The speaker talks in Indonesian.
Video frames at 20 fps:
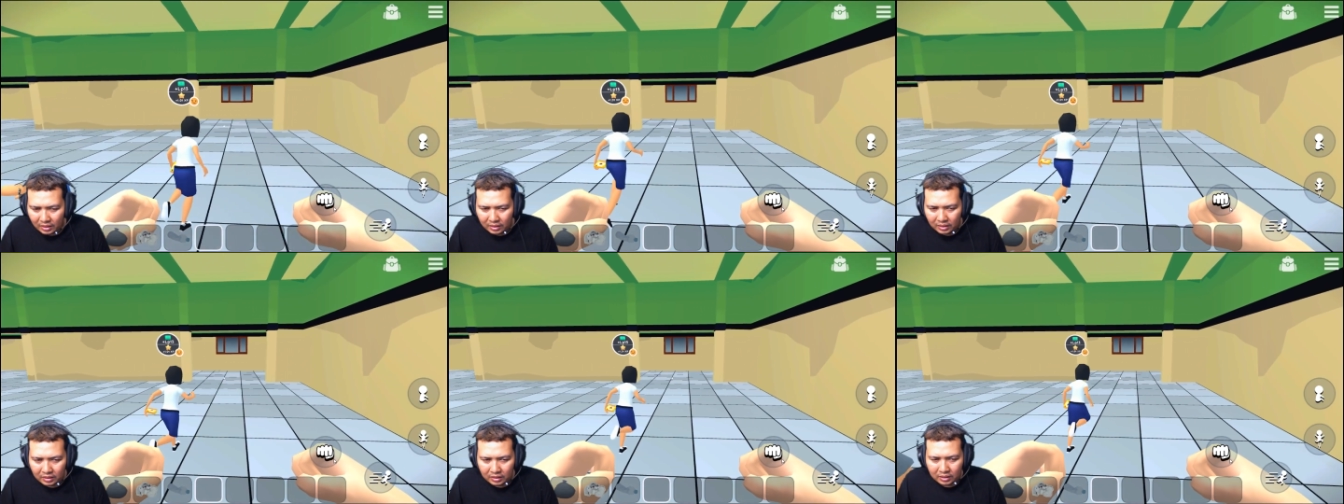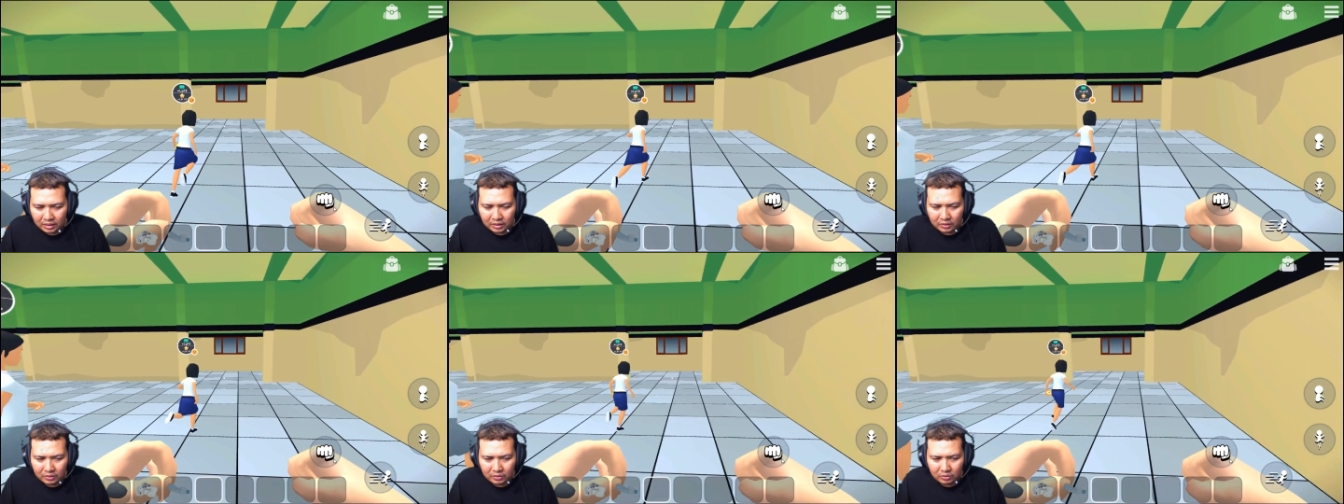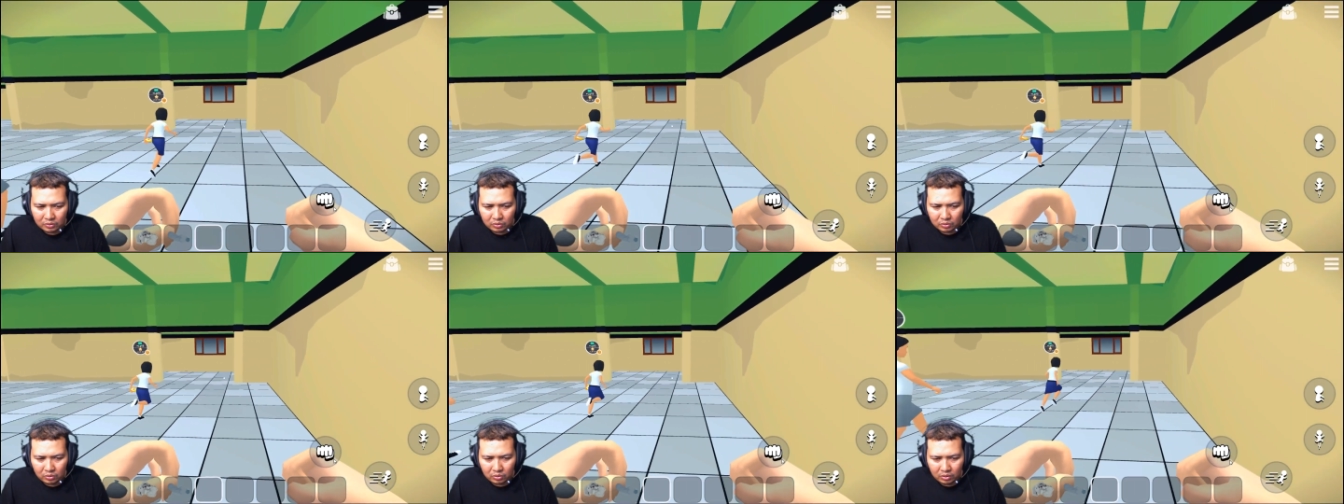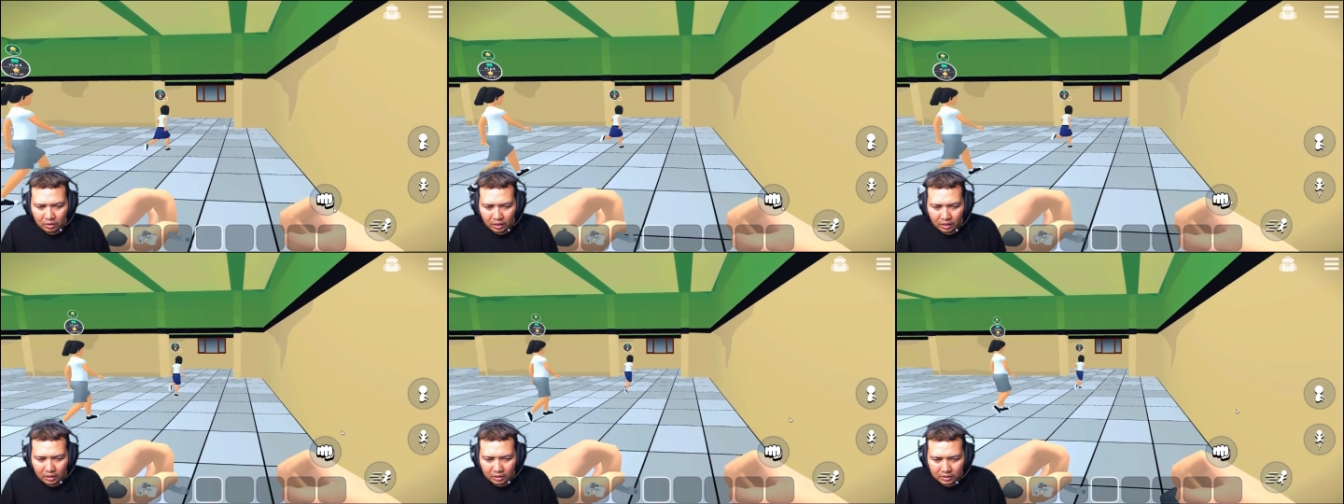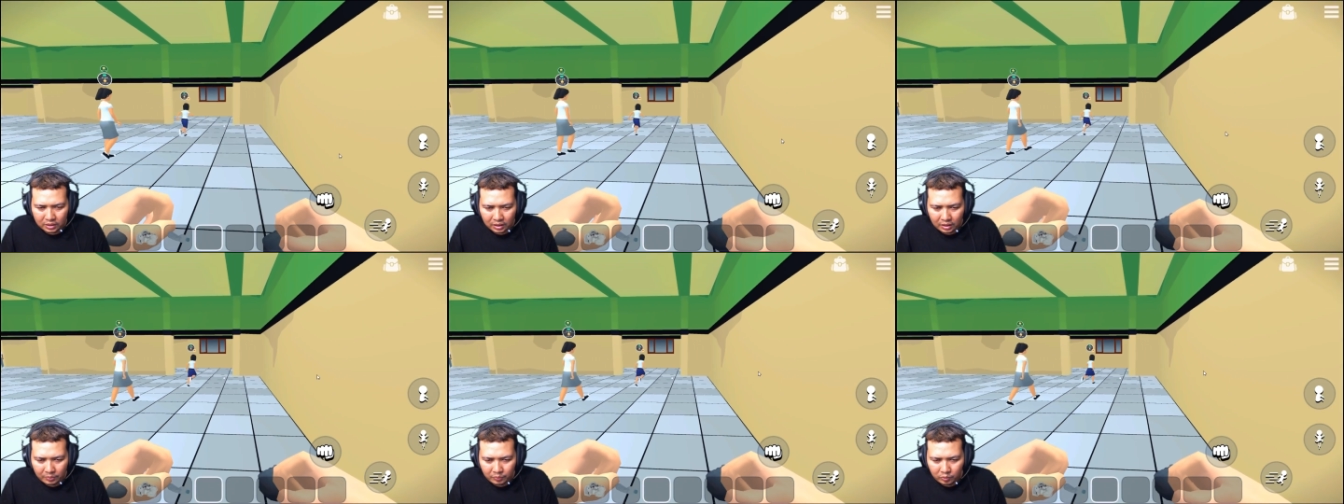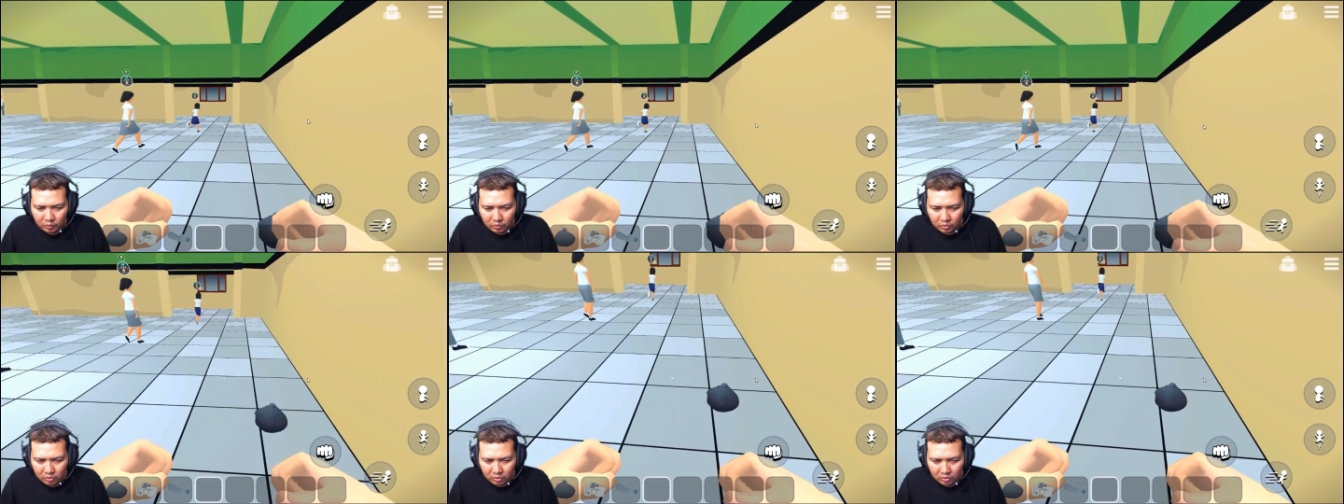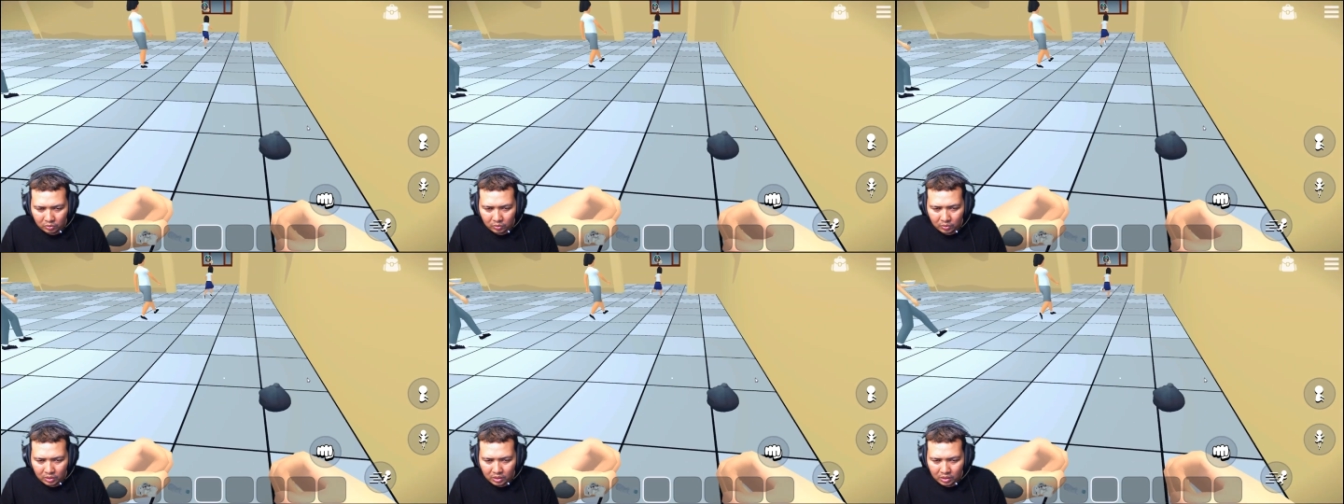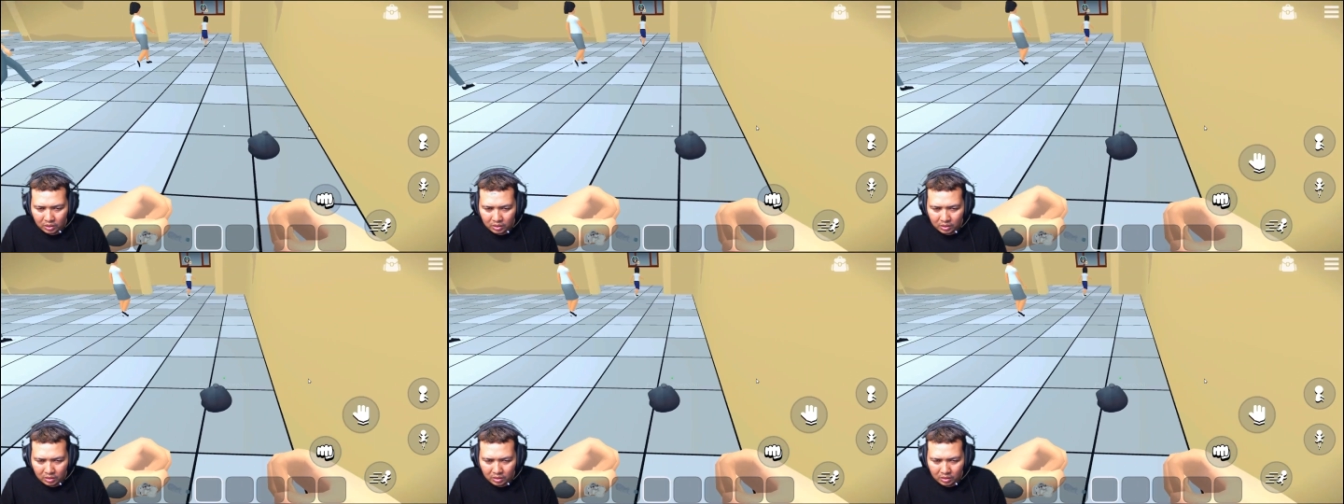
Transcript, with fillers: Hmm, untung kagak salah pukul gua.